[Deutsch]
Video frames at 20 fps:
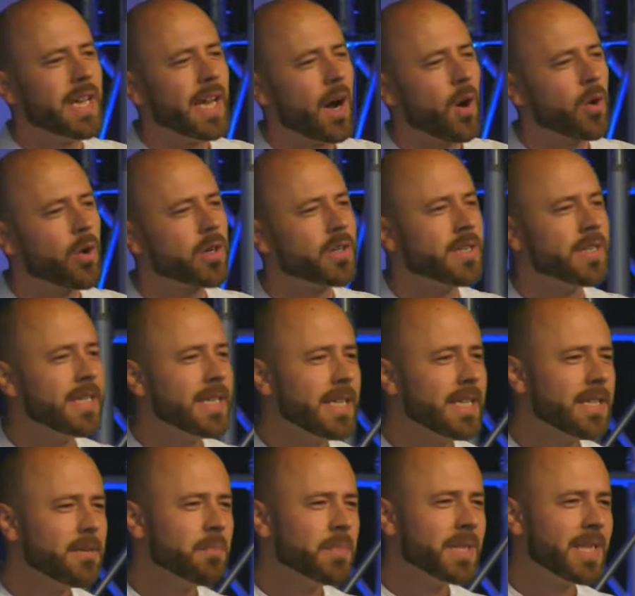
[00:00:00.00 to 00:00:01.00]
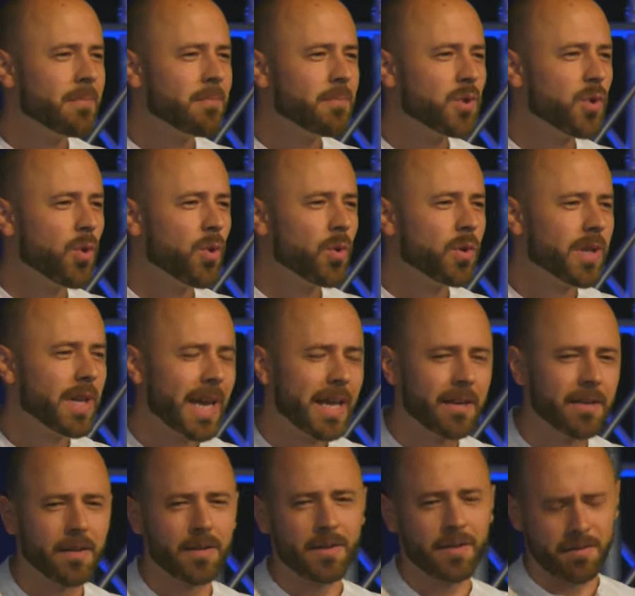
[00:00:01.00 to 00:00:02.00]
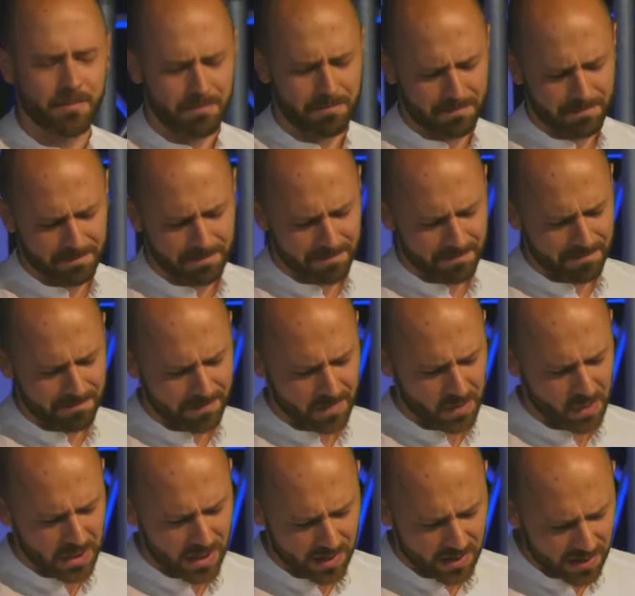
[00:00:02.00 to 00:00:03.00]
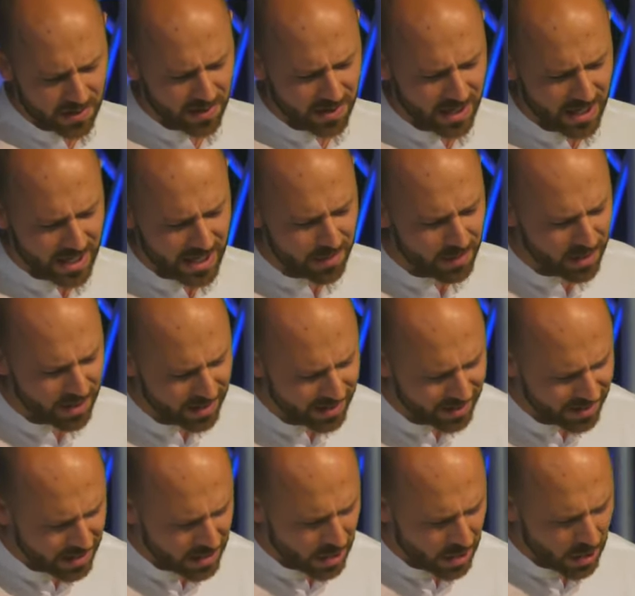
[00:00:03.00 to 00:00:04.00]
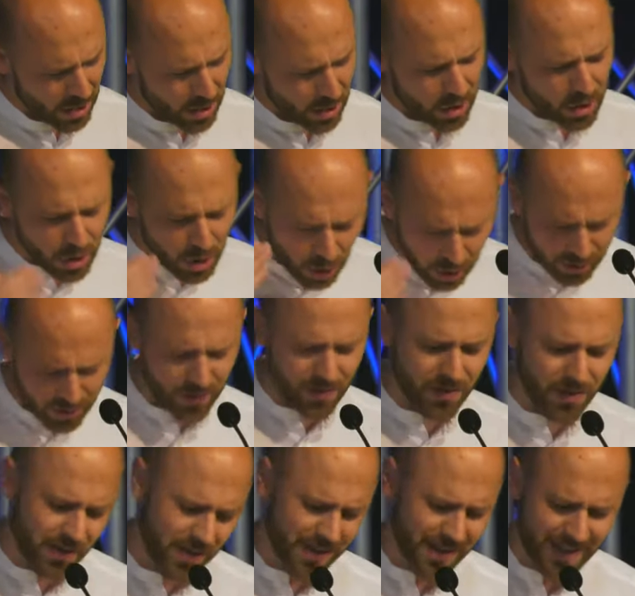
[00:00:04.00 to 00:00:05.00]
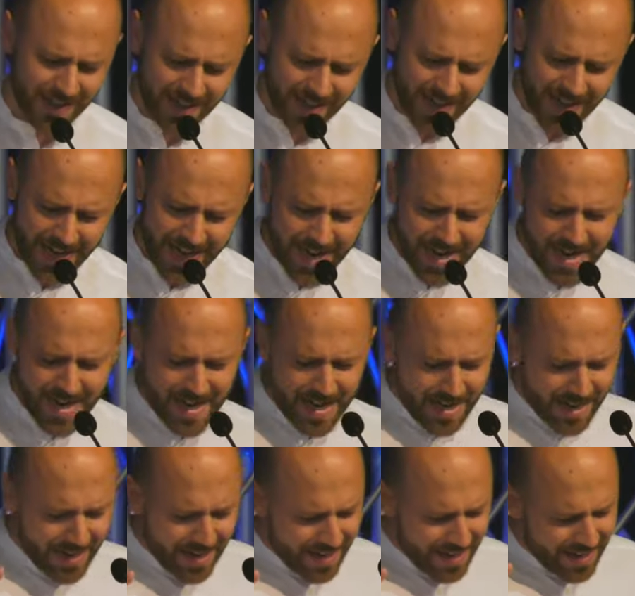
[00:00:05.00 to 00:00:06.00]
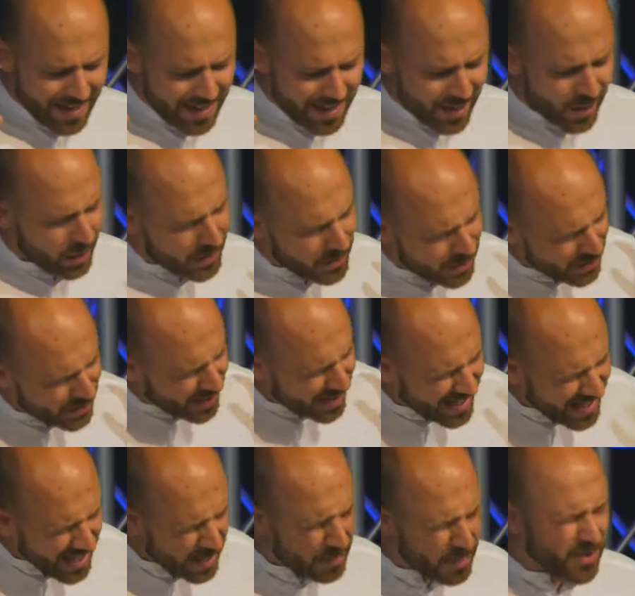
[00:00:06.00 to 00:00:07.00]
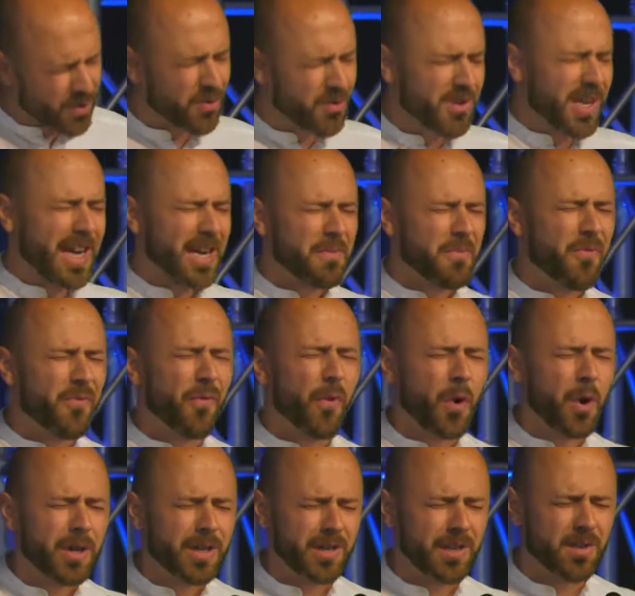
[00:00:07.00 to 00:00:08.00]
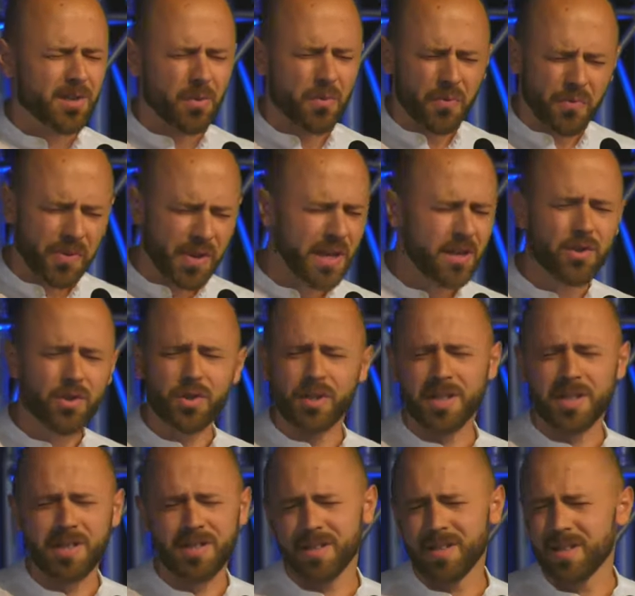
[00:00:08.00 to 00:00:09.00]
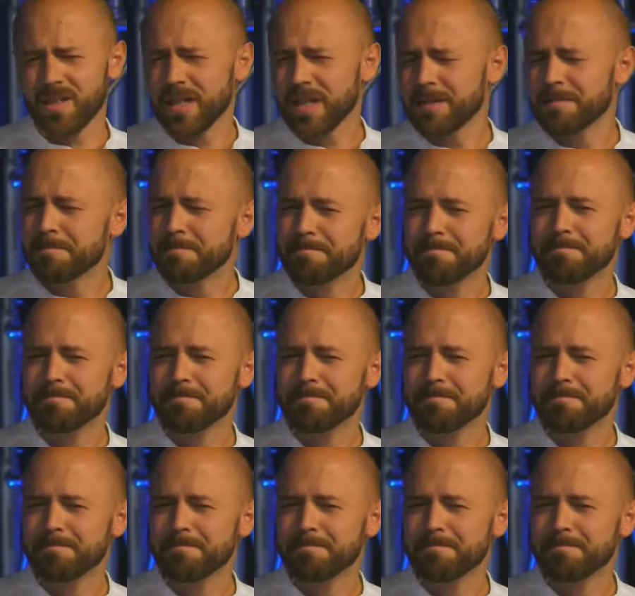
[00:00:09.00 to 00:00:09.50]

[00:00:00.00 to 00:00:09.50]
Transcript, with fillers: die auch nicht mit dem Tod endet. Und das ist die Liebe Gottes. Gottes Liebe zu seinem Volk ist so vielschichtig.